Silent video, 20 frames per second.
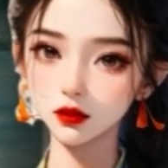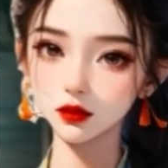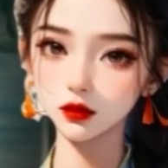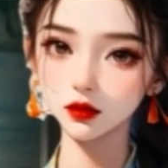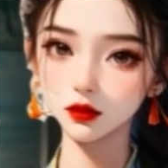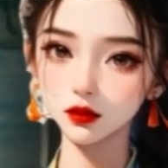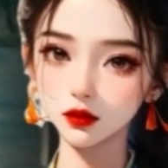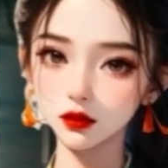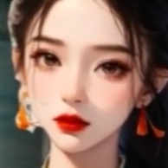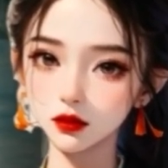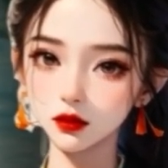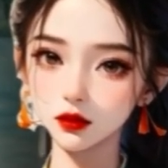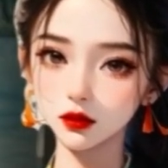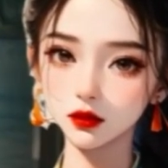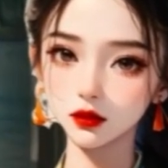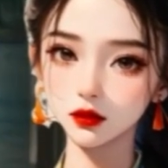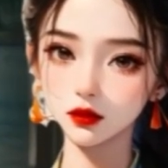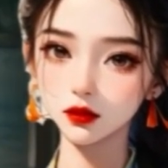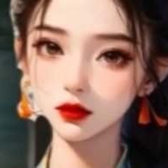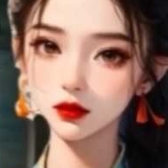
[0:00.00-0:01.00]
ด้วยเหตุ
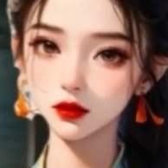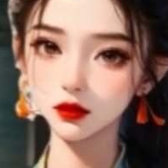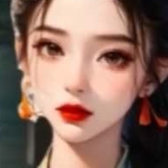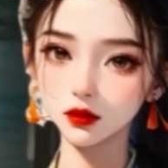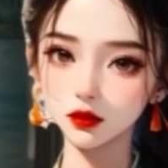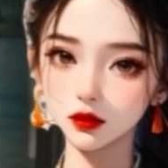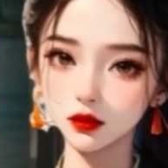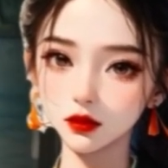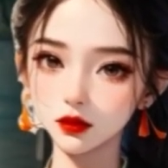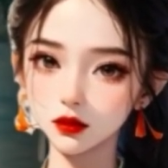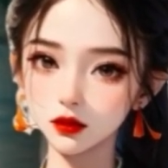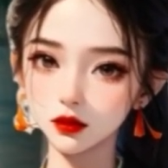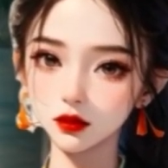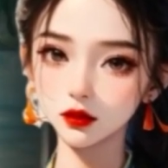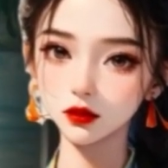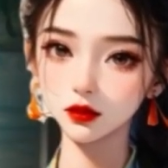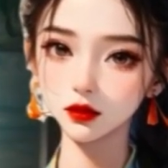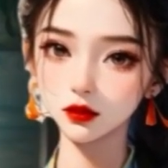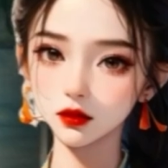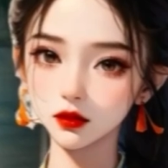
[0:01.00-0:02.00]
นี้หลังจากไตร
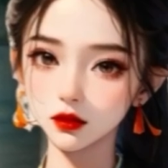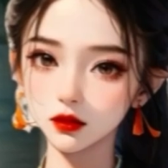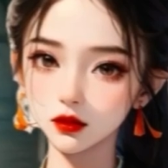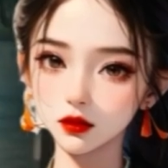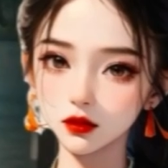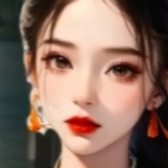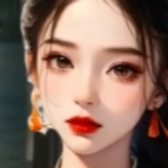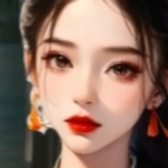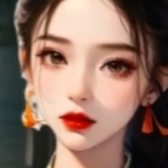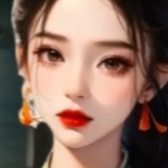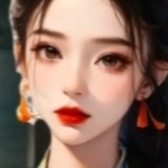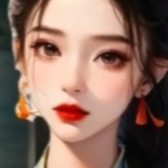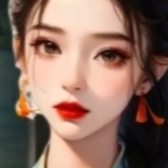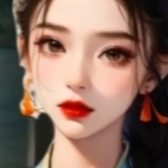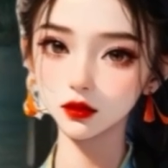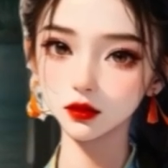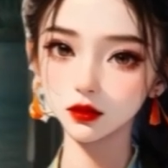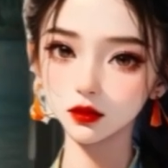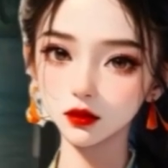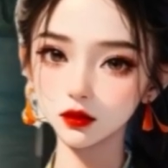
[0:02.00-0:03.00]
ตรองดูแล้ว
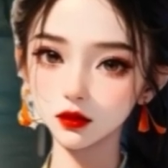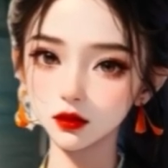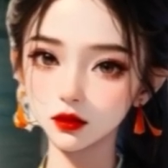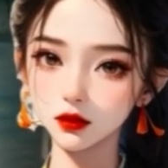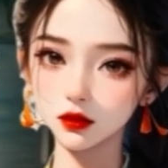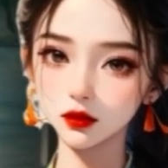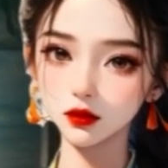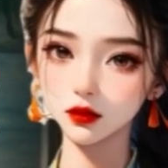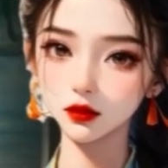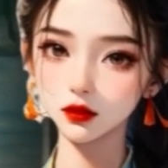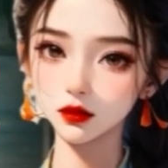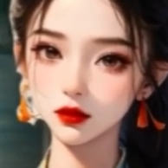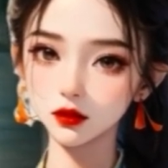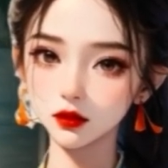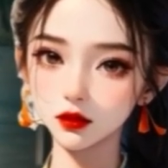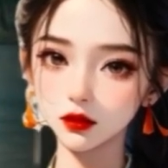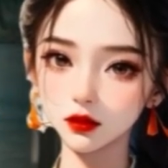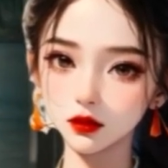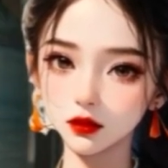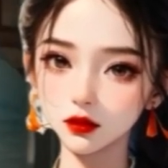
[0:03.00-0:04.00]
นางจึงตัด
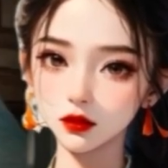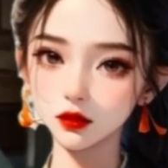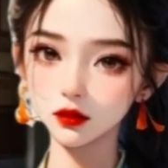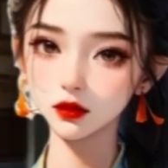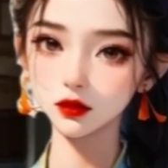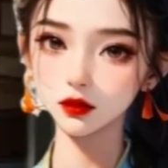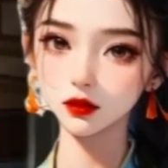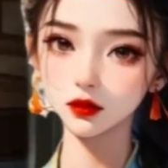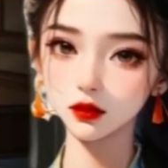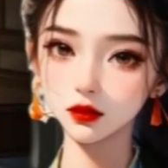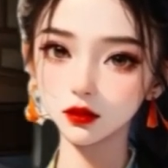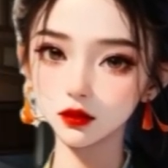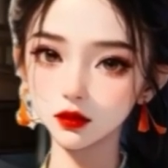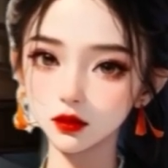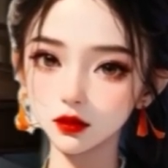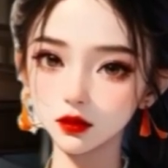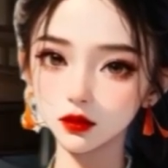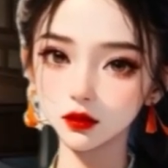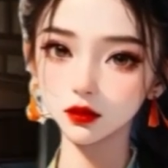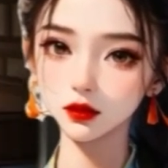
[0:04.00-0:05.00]
สินใจออกมาเผชิญ
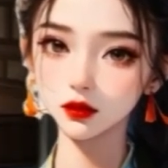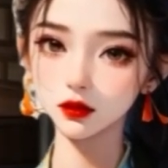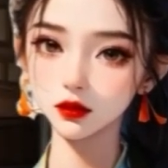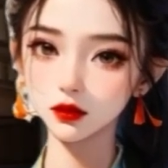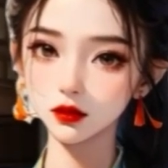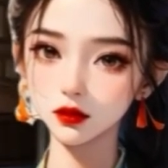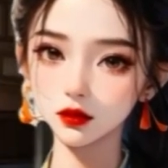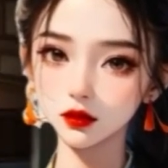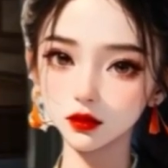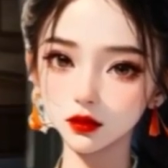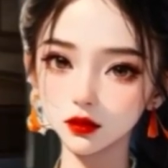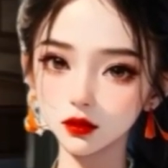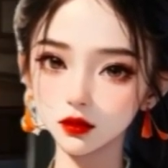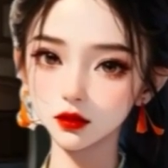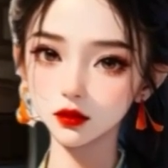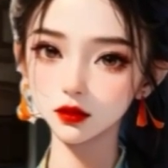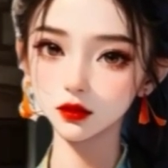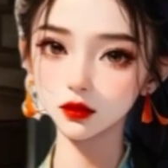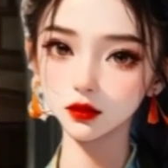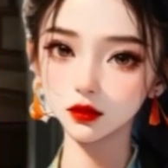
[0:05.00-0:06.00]
หน้าเพื่อยุติ
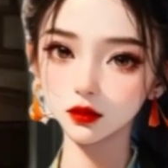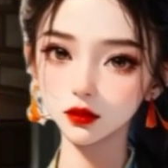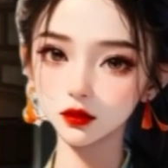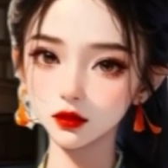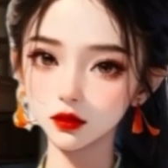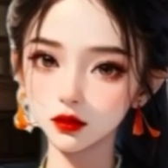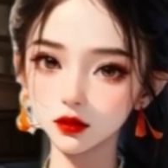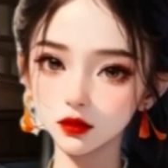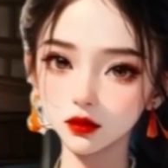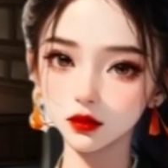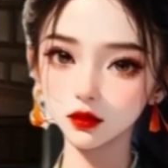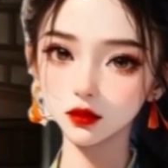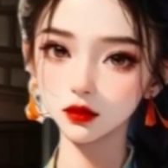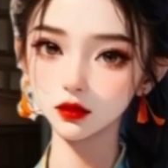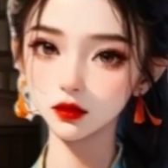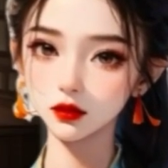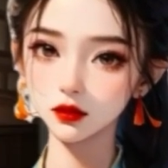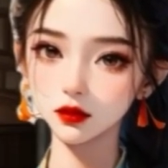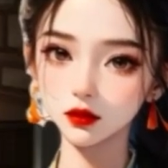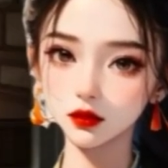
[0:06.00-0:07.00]
หายนะในครั้ง
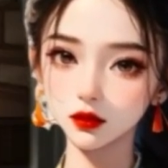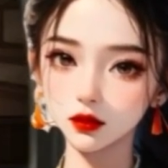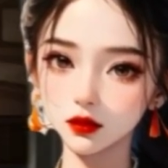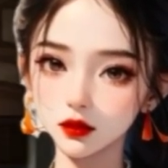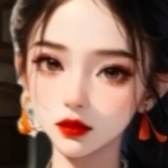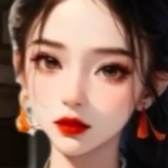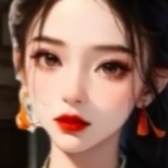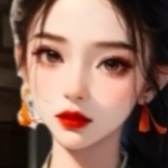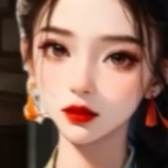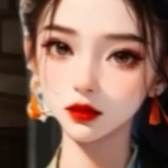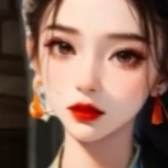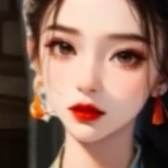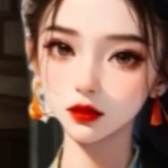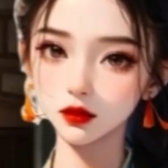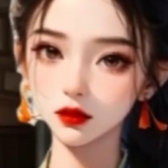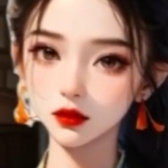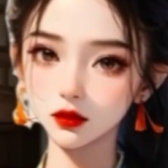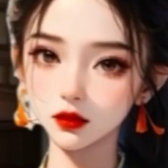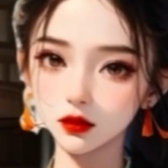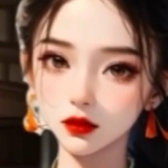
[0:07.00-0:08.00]
นี้ด้วยตนเอง
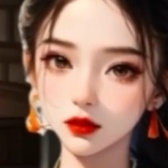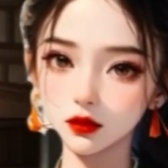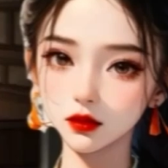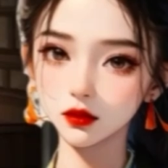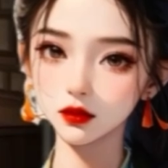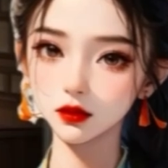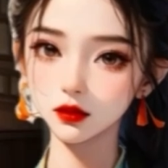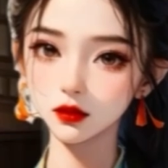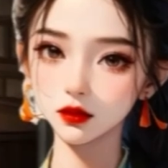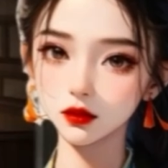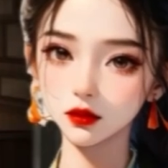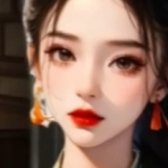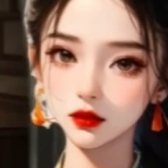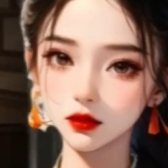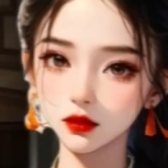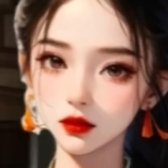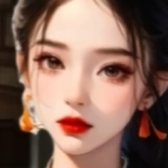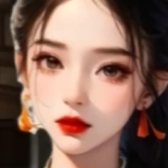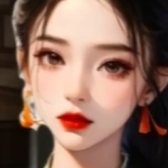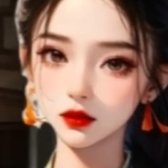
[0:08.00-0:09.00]

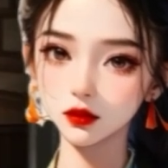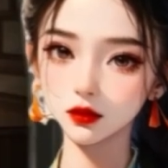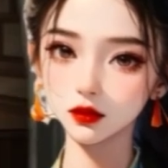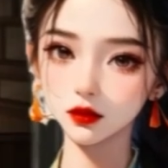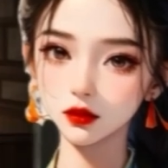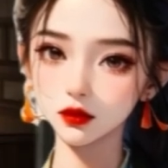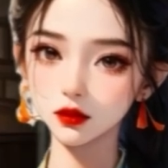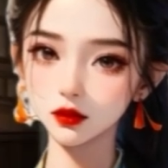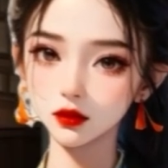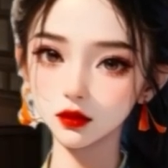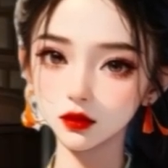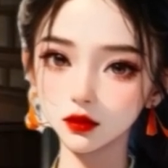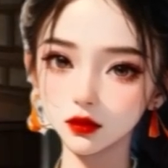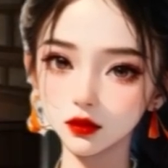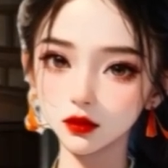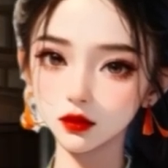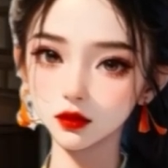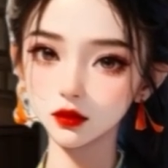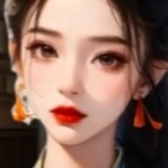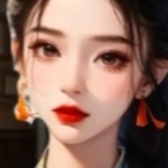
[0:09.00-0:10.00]
ในเวลาเดียวกัน
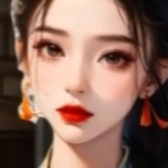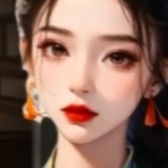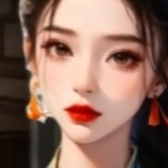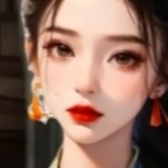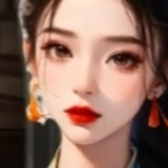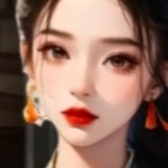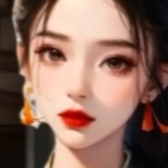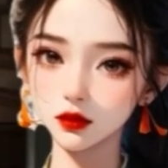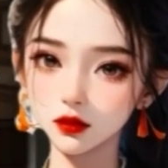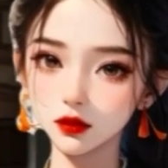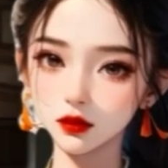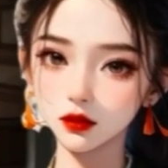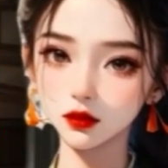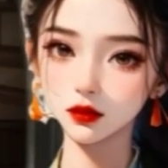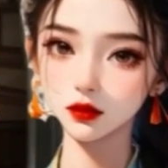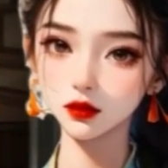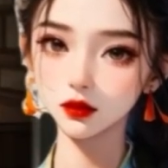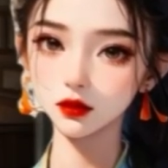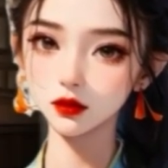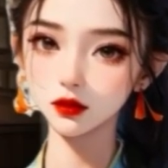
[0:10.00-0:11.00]
หลังจากเห็นชี
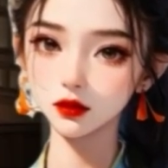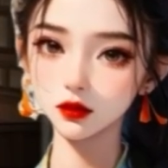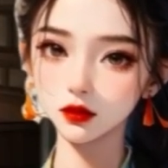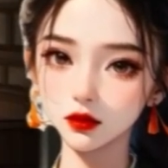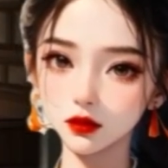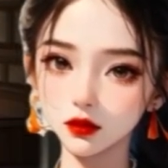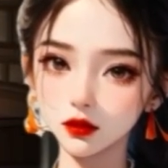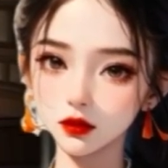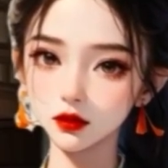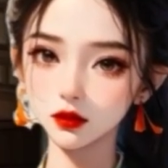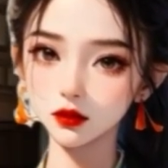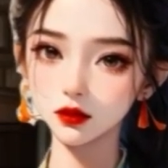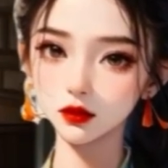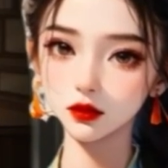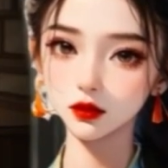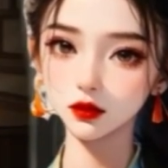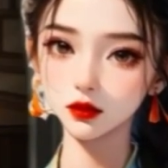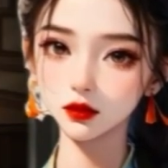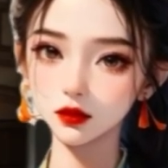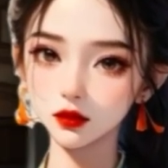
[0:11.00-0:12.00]
วินเซียที่สมกับระโปร
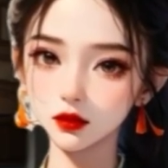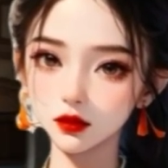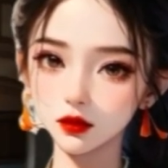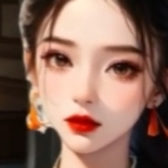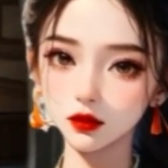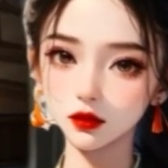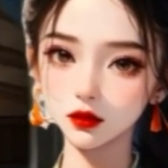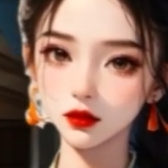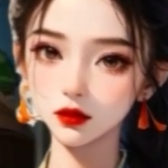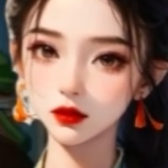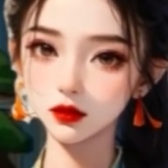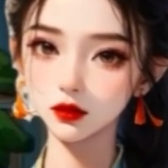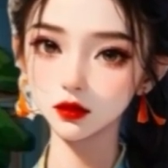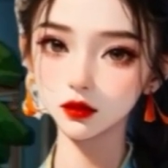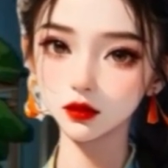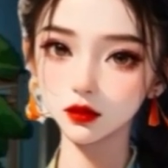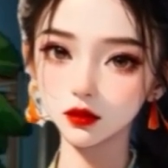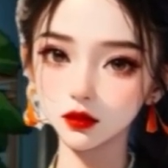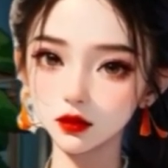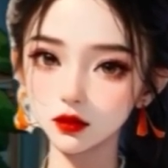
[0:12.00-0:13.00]
งสีแดงสดห่อ
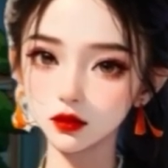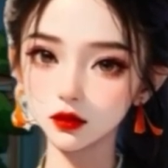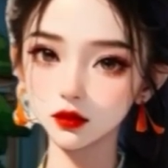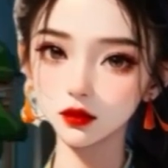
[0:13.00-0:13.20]
เข้ามา